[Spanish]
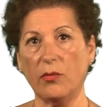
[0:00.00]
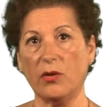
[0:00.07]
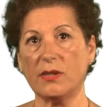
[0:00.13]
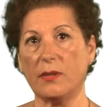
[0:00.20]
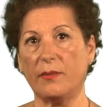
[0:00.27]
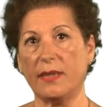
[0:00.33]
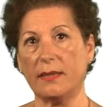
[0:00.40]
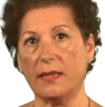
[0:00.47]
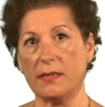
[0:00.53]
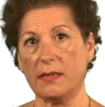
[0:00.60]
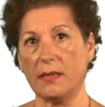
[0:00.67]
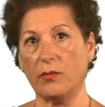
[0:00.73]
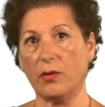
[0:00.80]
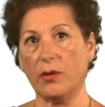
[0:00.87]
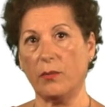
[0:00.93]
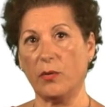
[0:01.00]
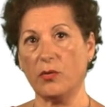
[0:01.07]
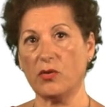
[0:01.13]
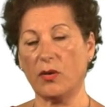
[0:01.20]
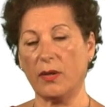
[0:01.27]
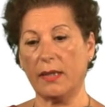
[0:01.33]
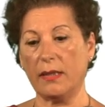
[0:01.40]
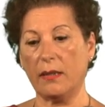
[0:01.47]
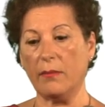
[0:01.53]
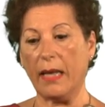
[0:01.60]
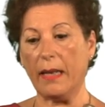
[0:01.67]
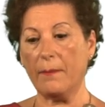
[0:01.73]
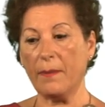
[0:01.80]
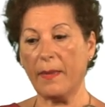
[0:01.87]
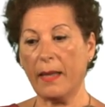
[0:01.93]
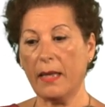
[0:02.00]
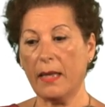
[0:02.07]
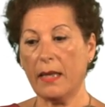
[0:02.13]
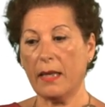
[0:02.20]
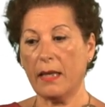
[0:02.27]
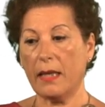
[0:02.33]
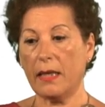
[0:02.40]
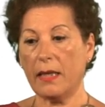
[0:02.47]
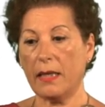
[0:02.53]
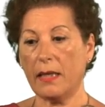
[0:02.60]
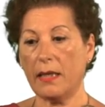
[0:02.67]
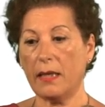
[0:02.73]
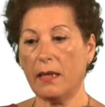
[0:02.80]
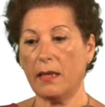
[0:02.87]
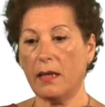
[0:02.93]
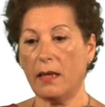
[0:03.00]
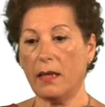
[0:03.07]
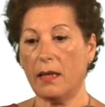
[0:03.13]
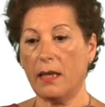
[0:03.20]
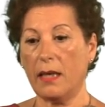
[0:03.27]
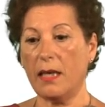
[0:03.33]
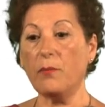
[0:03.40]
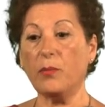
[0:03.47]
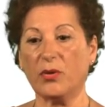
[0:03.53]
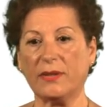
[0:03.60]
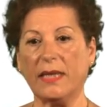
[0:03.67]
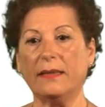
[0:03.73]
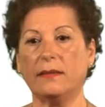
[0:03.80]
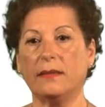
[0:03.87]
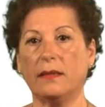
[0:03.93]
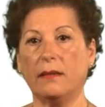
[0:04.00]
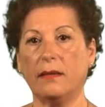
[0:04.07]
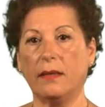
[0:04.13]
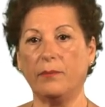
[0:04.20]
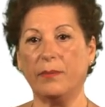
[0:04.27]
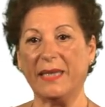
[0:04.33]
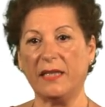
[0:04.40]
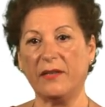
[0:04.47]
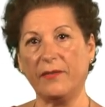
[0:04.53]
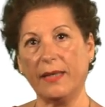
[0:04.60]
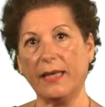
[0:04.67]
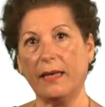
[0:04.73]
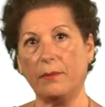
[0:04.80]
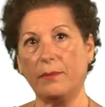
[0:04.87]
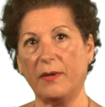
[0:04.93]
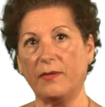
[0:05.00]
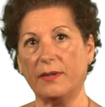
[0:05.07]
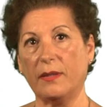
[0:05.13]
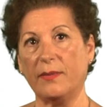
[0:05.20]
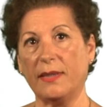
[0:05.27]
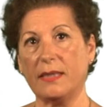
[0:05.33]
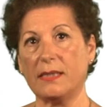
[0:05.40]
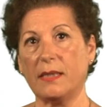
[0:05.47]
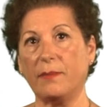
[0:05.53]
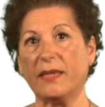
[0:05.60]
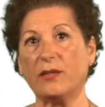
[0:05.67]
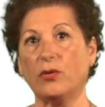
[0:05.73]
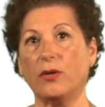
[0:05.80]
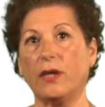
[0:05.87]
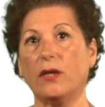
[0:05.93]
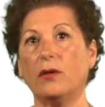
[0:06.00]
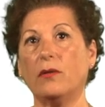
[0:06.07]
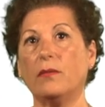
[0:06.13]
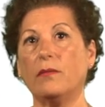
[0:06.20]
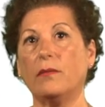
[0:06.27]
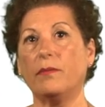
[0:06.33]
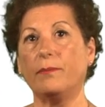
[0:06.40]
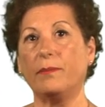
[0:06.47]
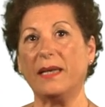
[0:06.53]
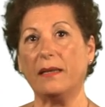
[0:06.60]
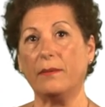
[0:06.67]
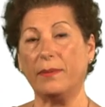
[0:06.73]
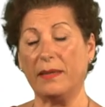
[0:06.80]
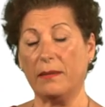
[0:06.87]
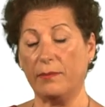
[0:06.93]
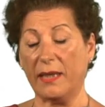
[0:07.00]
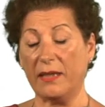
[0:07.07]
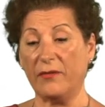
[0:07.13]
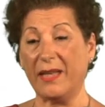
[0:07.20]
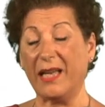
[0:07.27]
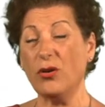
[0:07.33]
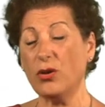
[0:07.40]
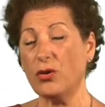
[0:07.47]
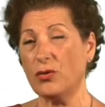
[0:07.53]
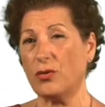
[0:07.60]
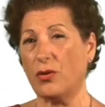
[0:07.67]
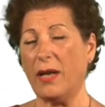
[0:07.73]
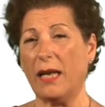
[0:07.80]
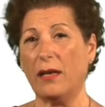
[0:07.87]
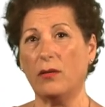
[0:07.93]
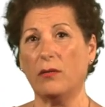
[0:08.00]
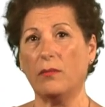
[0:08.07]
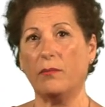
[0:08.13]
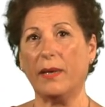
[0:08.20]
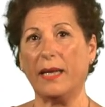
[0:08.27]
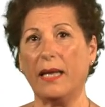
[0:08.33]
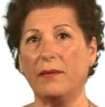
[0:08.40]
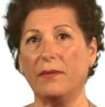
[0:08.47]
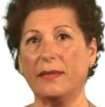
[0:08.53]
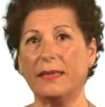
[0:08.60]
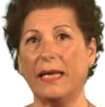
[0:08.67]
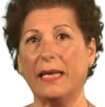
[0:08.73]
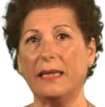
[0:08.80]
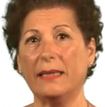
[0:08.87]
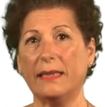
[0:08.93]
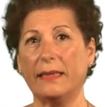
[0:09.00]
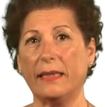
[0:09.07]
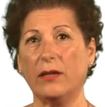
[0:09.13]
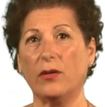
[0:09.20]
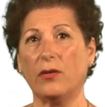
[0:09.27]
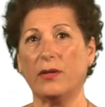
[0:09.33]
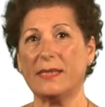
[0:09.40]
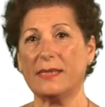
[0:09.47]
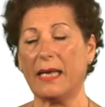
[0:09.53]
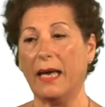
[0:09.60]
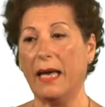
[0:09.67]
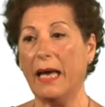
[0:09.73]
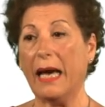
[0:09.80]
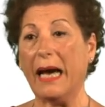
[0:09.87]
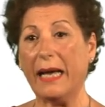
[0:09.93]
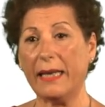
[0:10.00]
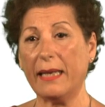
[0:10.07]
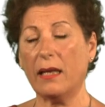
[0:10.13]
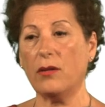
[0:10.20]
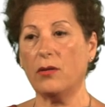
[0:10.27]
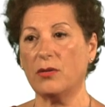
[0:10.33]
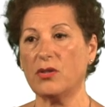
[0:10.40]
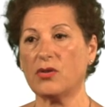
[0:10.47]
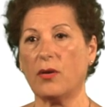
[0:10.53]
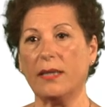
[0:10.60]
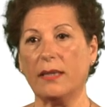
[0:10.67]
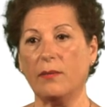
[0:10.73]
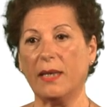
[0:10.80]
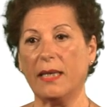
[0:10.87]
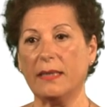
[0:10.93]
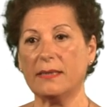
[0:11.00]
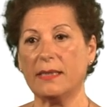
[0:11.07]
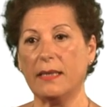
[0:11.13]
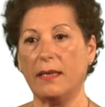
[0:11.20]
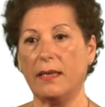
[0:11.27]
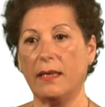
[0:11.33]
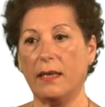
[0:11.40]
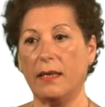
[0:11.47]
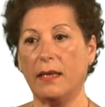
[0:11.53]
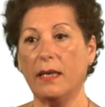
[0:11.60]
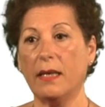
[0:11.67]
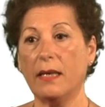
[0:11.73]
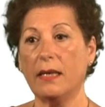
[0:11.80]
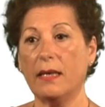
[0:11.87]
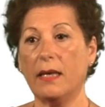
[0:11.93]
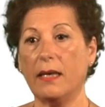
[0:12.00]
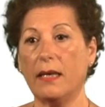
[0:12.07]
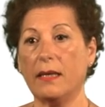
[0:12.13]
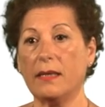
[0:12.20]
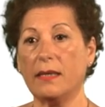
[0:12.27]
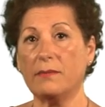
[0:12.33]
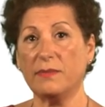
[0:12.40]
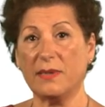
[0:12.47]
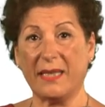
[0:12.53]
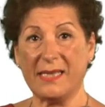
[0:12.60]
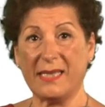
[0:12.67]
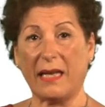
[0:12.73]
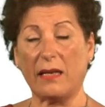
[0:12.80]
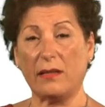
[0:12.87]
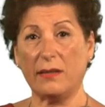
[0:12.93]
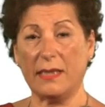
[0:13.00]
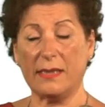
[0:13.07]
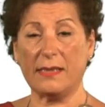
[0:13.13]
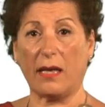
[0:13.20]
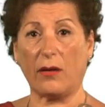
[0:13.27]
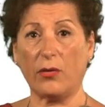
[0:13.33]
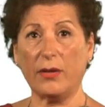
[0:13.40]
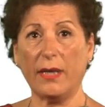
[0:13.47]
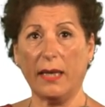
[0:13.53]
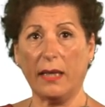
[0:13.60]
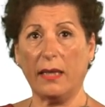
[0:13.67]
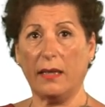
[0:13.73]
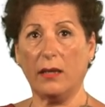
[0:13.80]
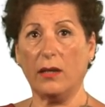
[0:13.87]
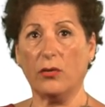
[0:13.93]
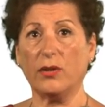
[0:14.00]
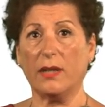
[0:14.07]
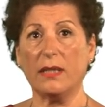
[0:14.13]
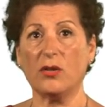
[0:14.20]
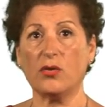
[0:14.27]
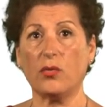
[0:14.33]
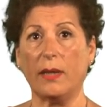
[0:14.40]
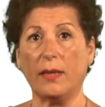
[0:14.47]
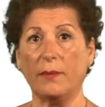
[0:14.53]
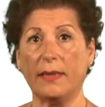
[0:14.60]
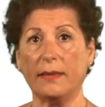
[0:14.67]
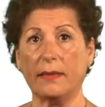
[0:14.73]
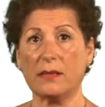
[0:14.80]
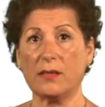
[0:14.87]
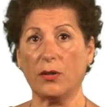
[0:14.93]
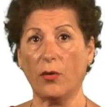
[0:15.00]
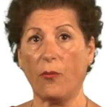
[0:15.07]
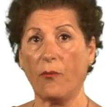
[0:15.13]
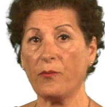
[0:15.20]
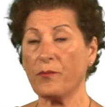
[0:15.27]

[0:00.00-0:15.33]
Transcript: y semi-extensivos de producción animal y eh, es importante eh, planificar perfectamente ese pastoreo, planificarlo y controlarlo para evitar el deterioro de esas áreas donde esos animales se, eh, desarrollan y obtienen su alimentación.